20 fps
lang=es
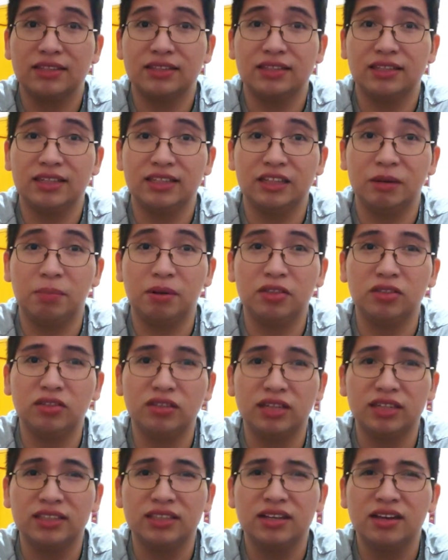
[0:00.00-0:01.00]
que estén estas
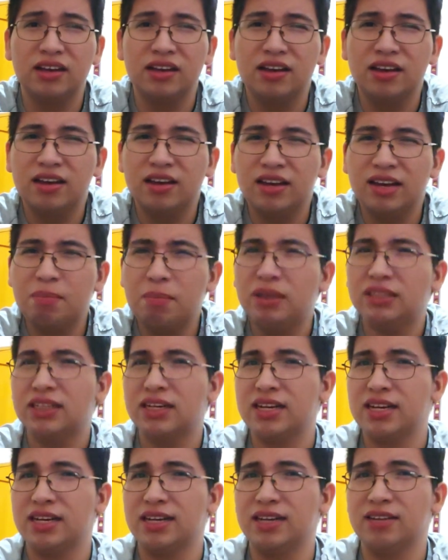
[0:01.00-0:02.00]
personas? ¿Qué
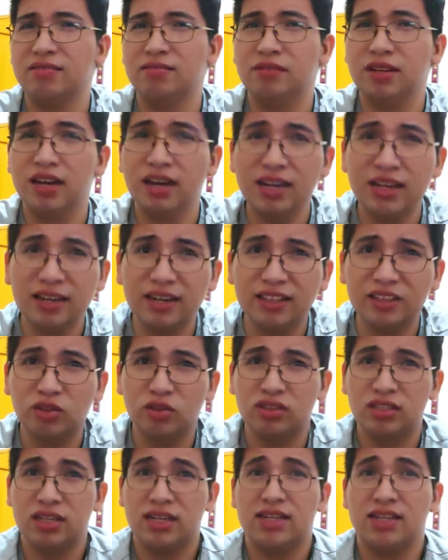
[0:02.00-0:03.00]
pasaría? ¿Qué harían
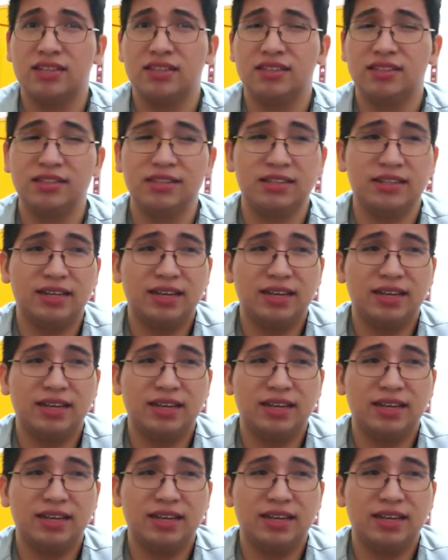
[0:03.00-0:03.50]
estos seres?